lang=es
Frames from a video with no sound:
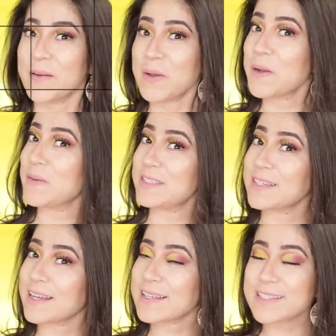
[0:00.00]
Y bueno, mis
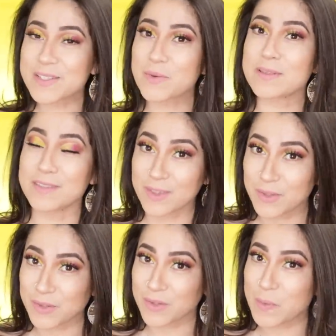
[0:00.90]
chicas, eso ha
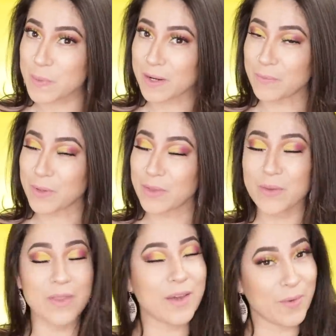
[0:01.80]
sido todo por el
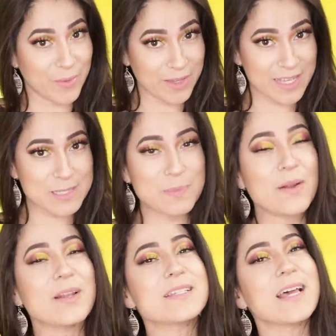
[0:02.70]
video de hoy.
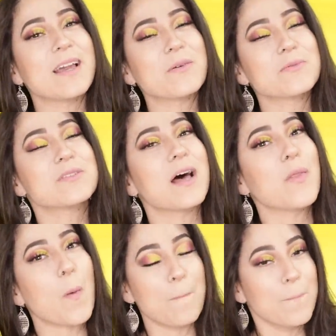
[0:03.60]
Espero les haya
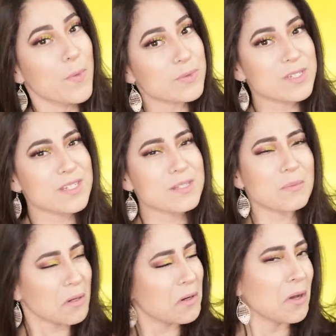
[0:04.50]
gustado
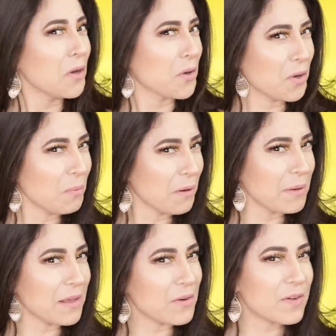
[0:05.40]
muchísimo. Como
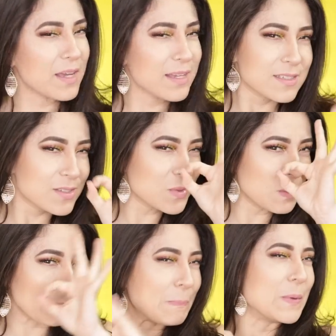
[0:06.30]
vieron, es
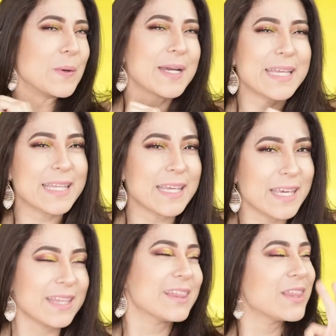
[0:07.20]
un
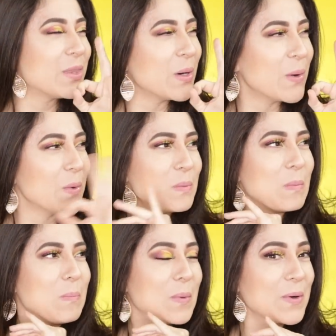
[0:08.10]
poquito
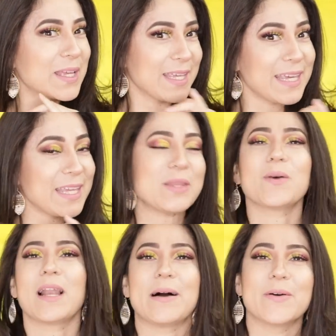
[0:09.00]
un
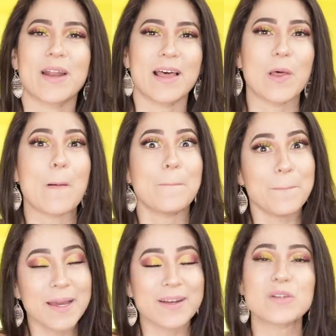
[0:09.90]
poquito elaborado,
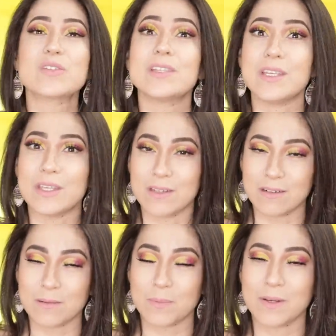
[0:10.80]
pero si yo
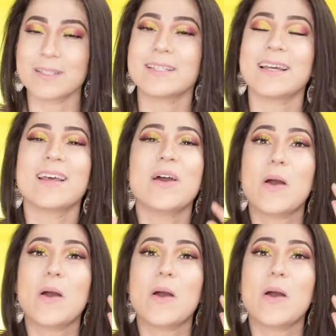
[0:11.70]
lo puedo hacer,